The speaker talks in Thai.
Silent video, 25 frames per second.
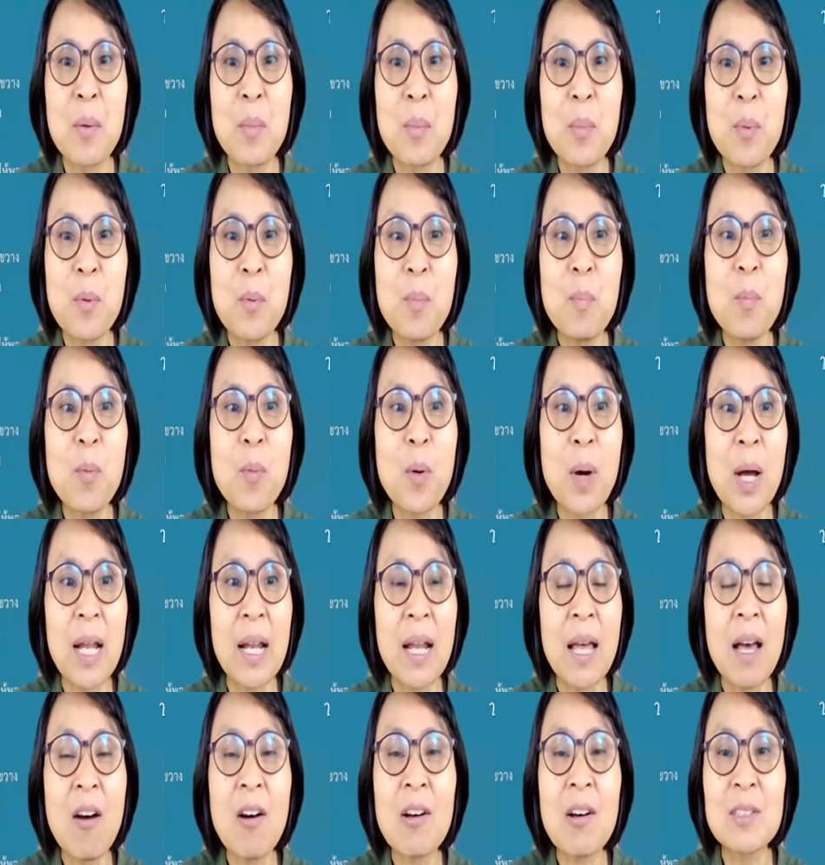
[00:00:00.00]
ผู้ป่วย
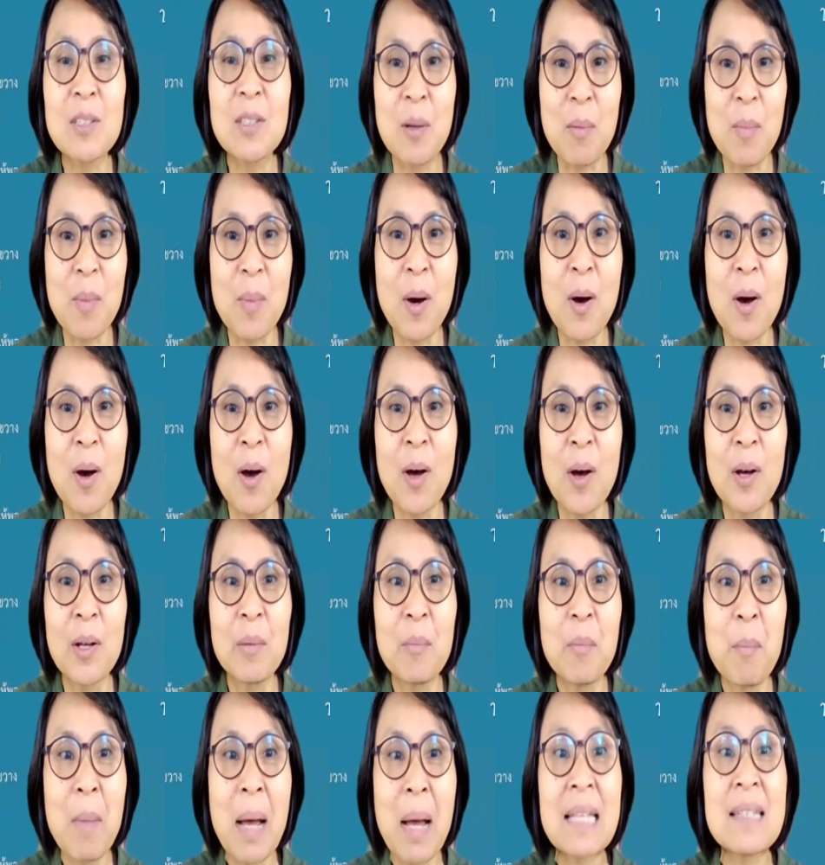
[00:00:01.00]
และอสม
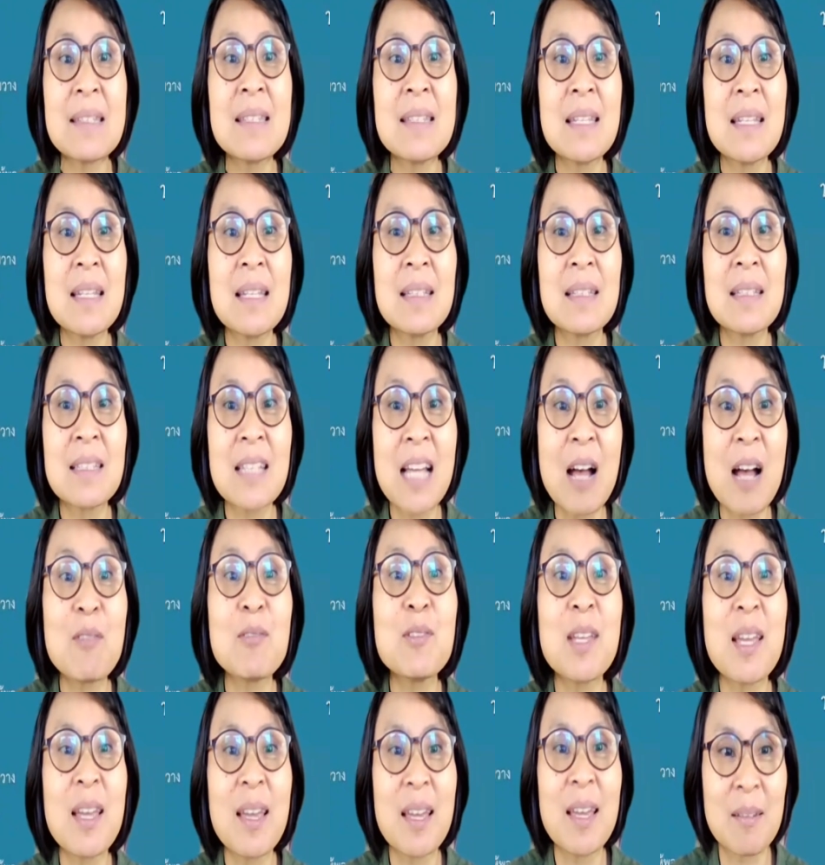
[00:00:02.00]
มาชิ่งเช้า
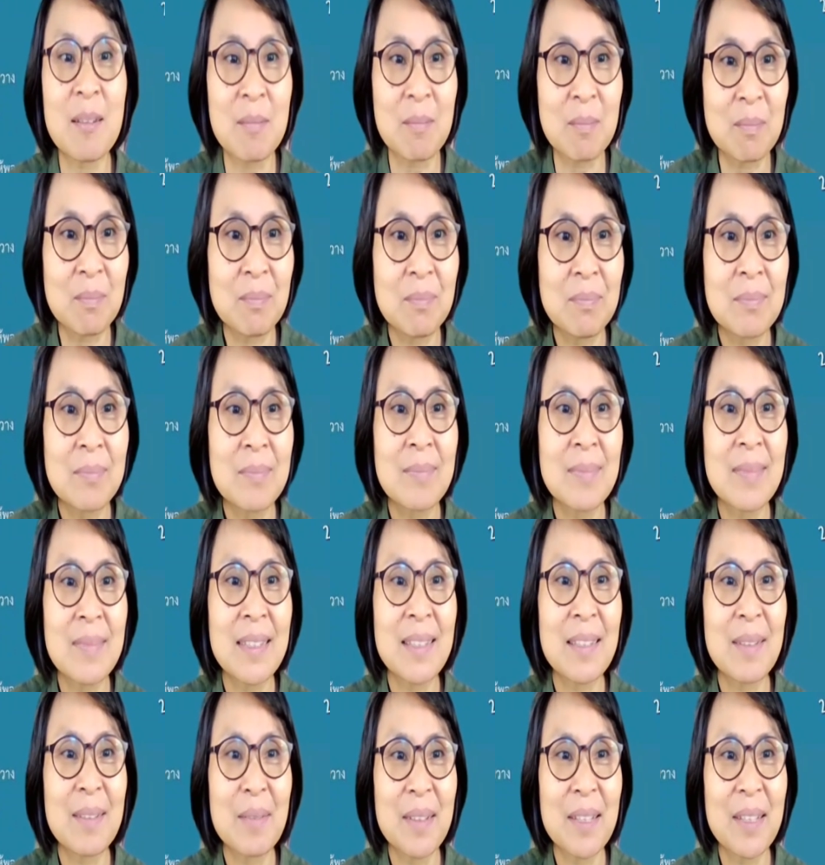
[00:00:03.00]
เย็น
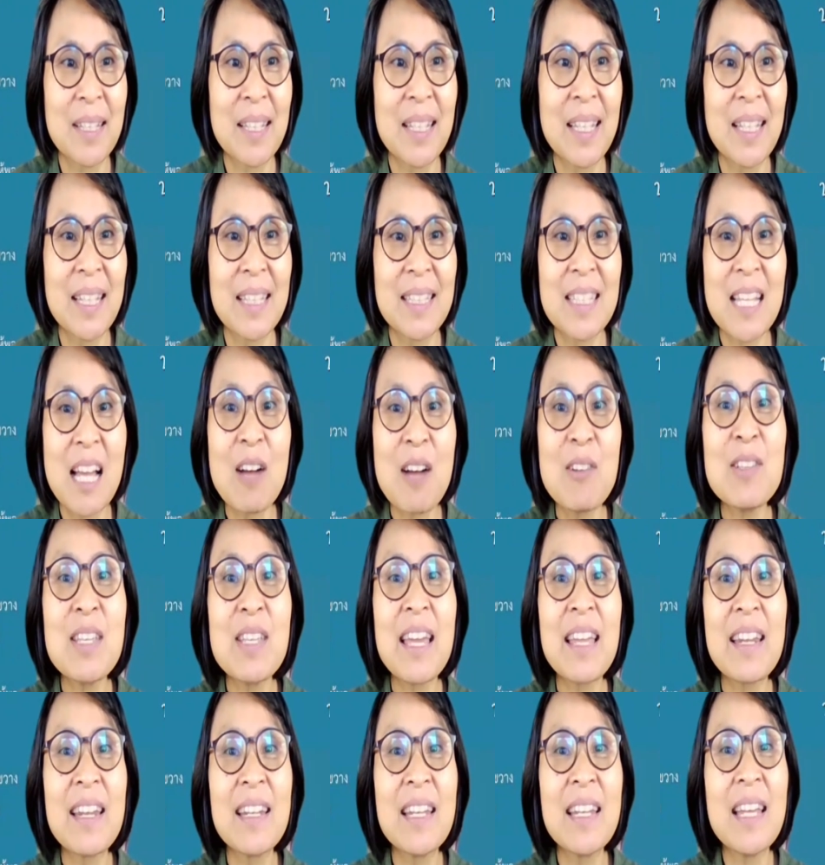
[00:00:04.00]
เช้า
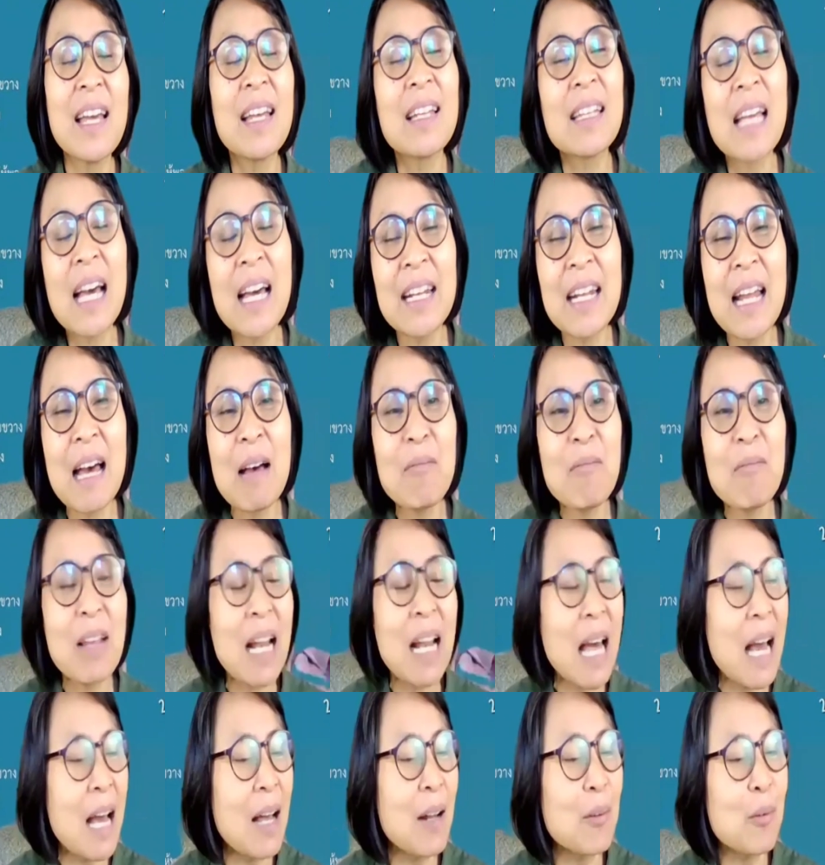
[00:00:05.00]
เย็นเนี่ยถ้านับเว
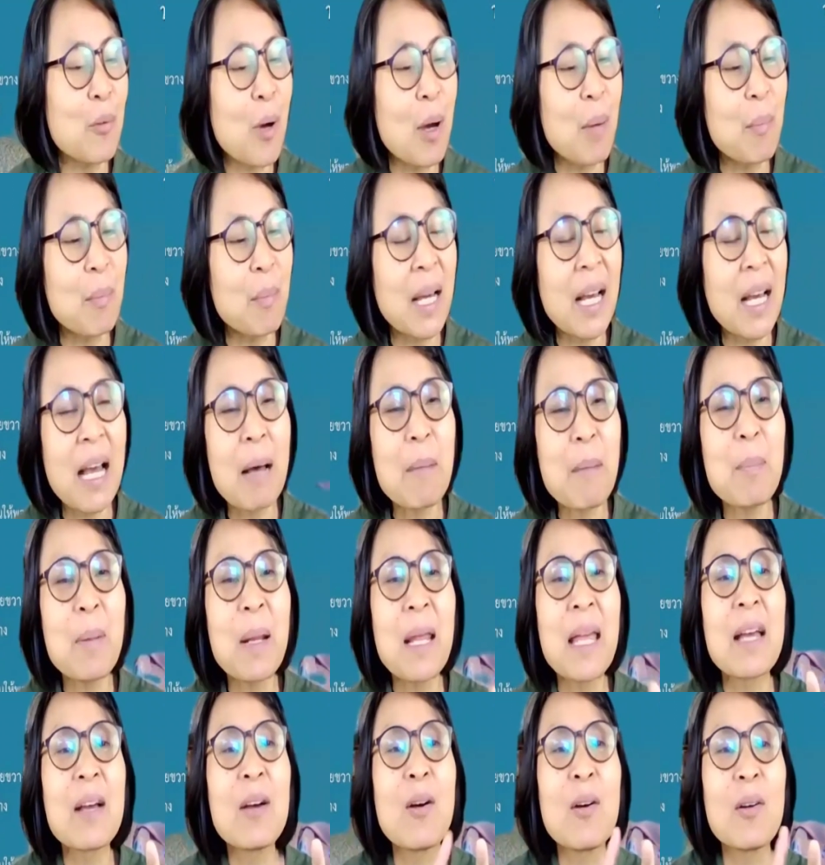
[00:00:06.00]
ลารวมนะคะ เพล
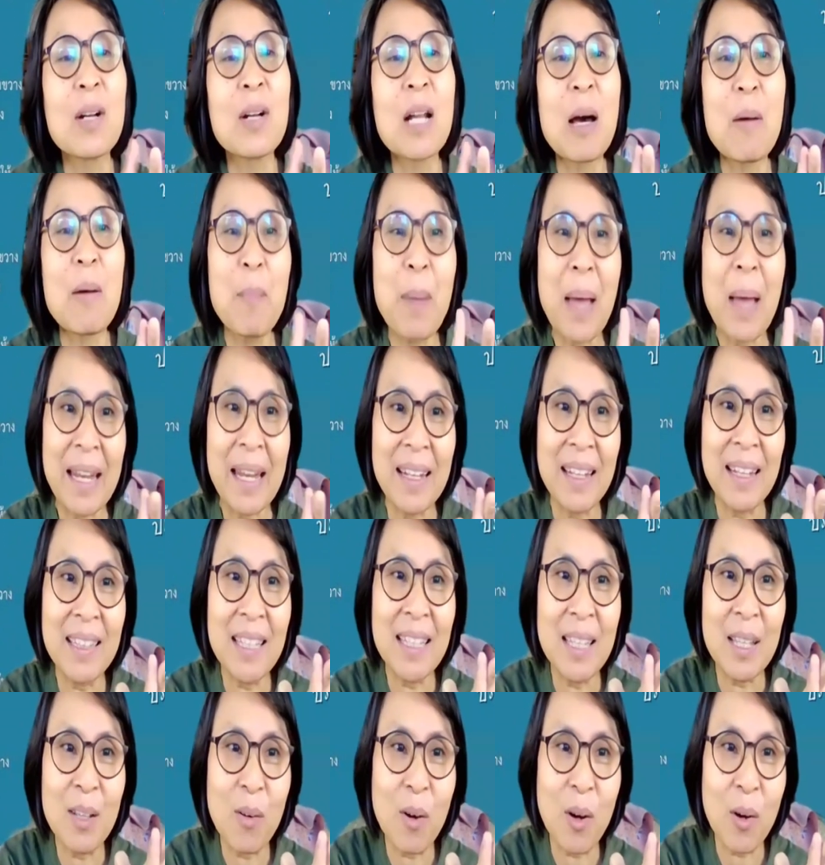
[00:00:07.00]
งของเราแปดนา
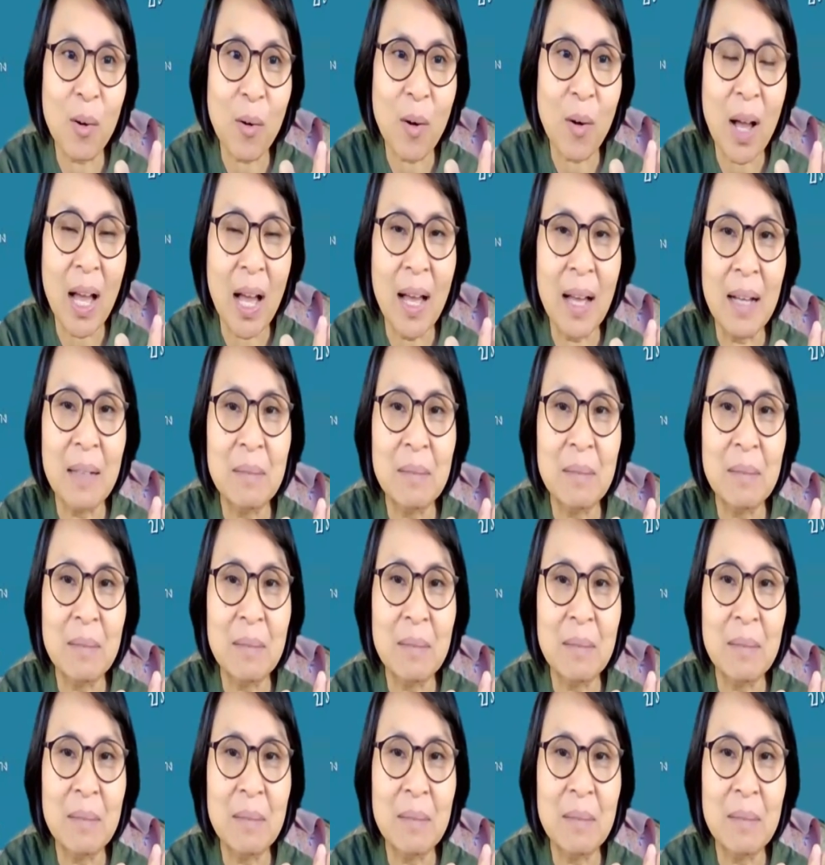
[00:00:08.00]
ทีกว่ากว่า